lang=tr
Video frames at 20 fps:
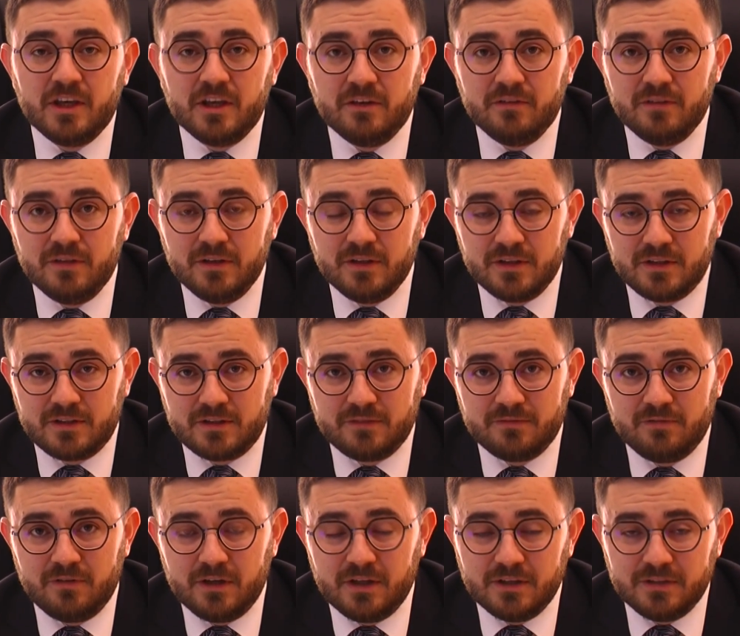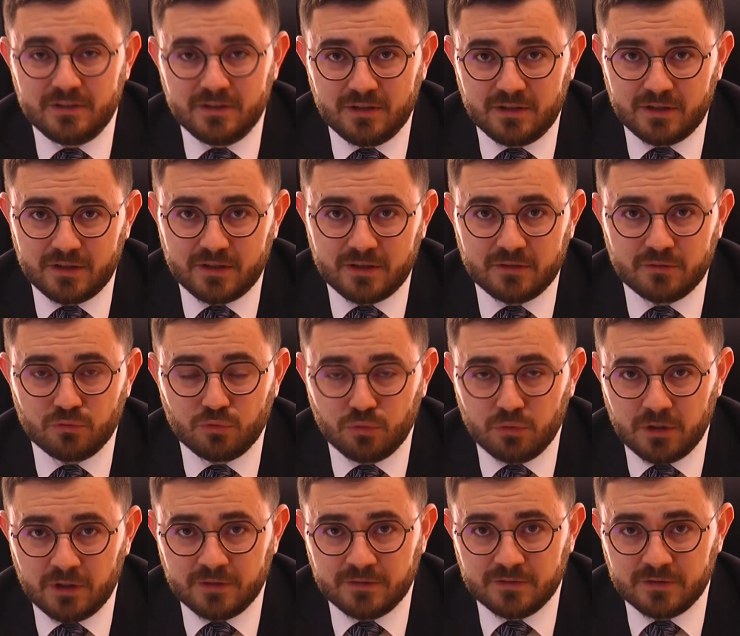evlilik vaadiyle
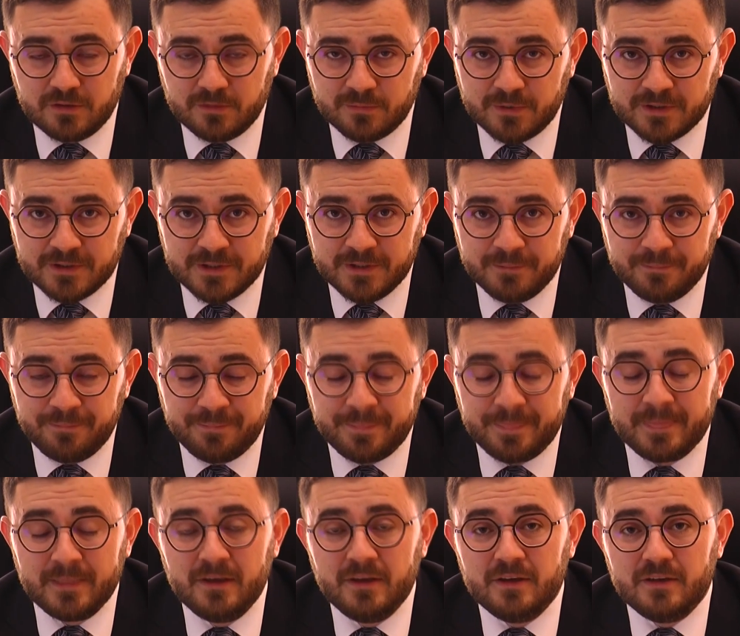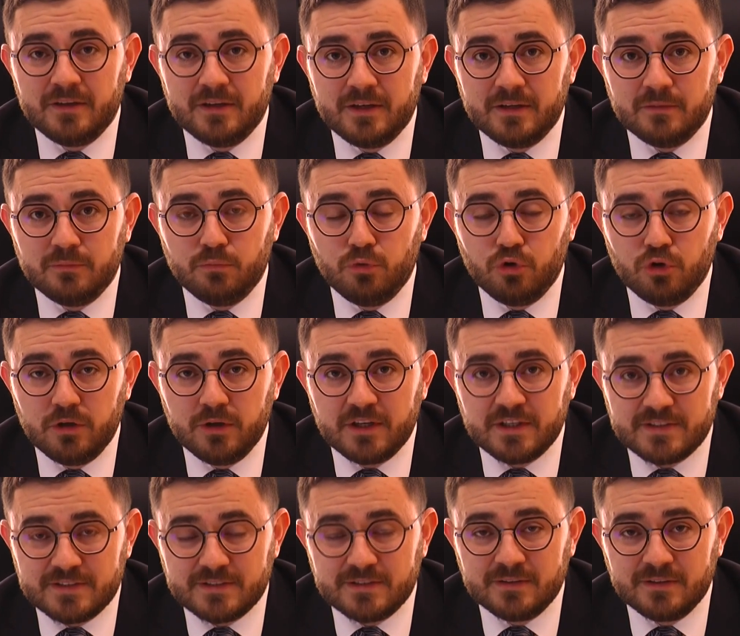dolandırmada yani böyle
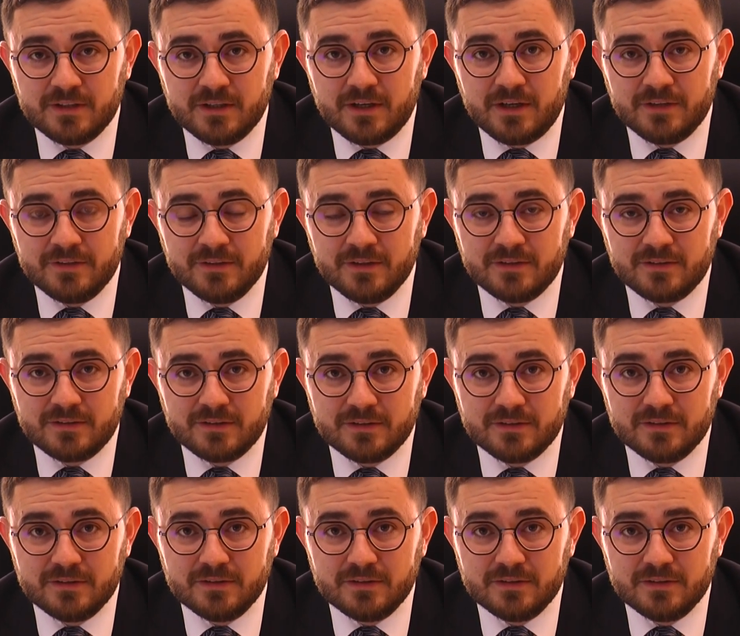aslında anlatı